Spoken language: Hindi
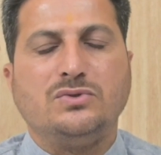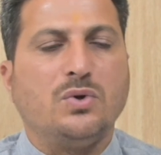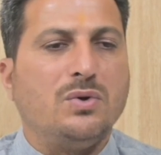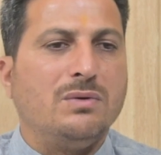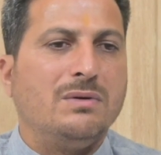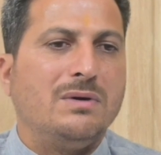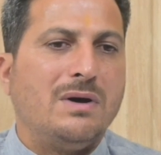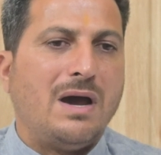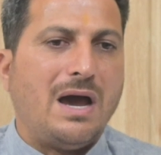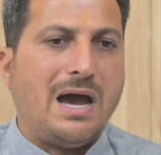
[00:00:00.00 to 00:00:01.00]
जो
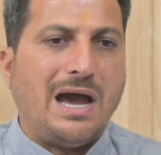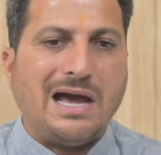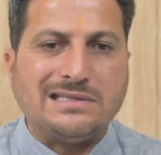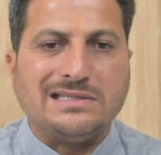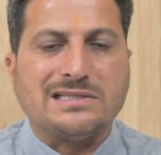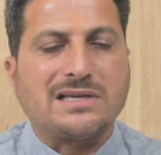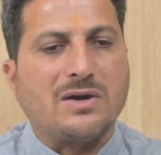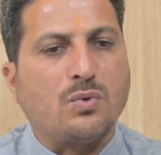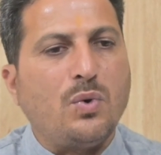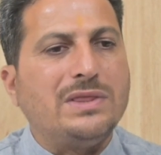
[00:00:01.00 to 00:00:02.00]
आज जिसका
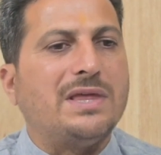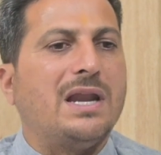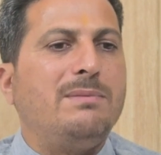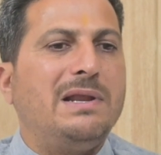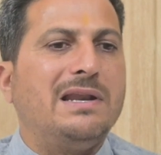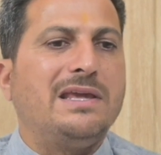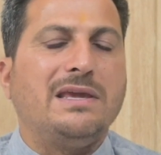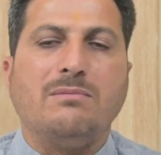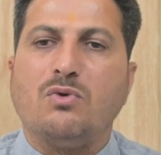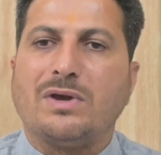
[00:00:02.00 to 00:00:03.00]
कोई तालमेल नहीं
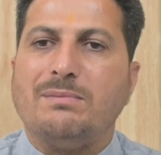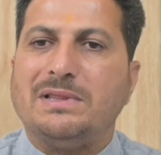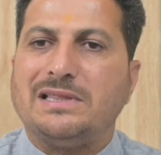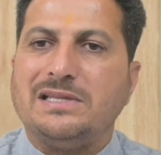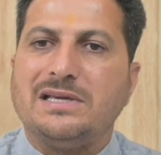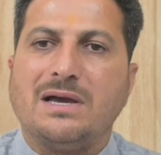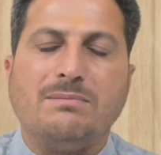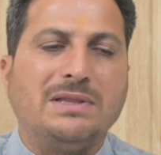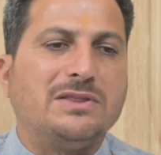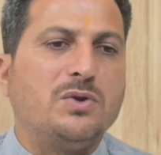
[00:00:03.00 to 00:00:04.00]
है मुख्यमंत्री जी का
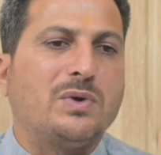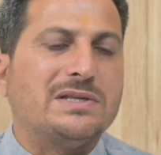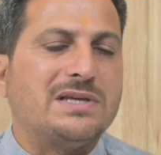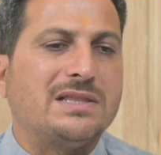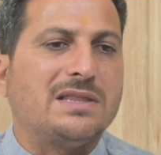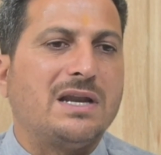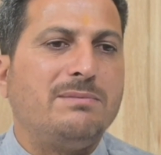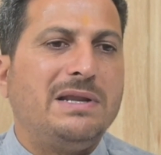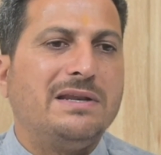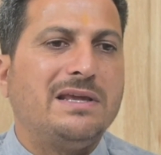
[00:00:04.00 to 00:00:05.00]
मंत्रियों के साथ
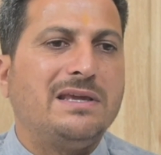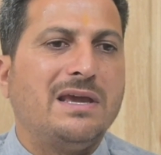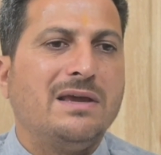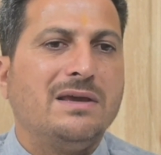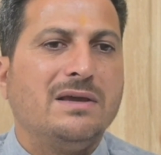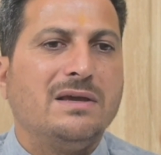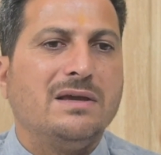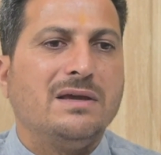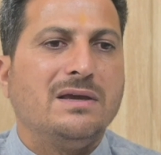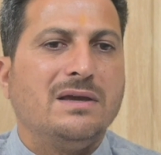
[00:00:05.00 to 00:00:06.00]
तालमेल नहीं है
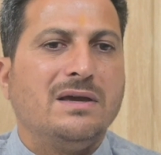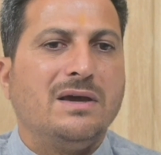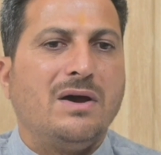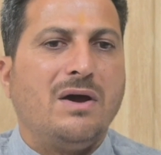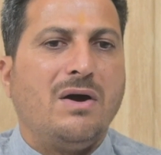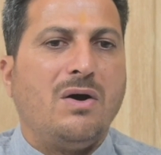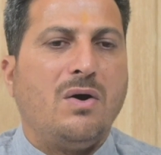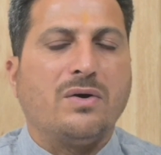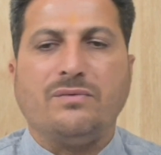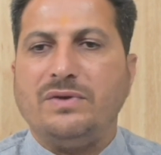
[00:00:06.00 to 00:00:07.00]

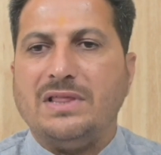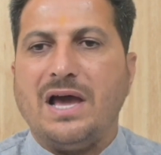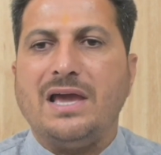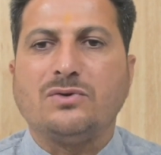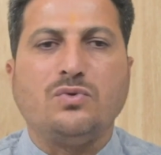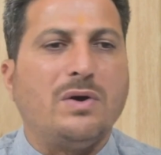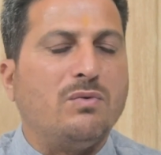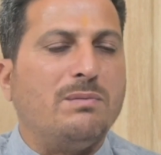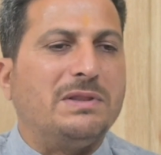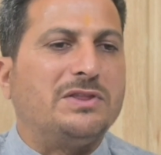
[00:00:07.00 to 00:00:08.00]
और विधायक जो है
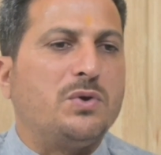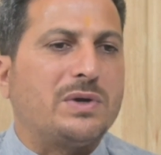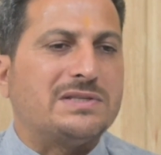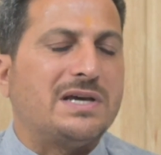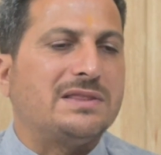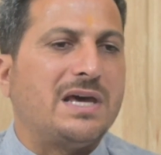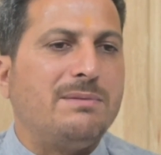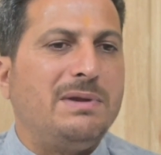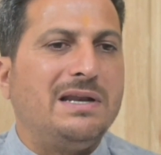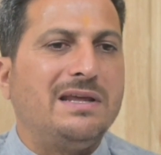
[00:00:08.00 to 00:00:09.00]
वो मंत्रियों के साथ
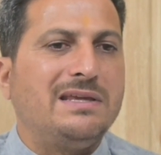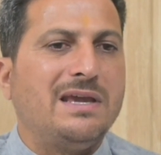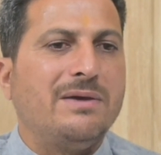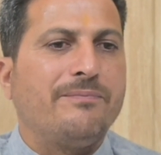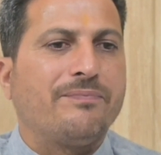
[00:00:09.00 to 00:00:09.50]
तालमेल नहीं है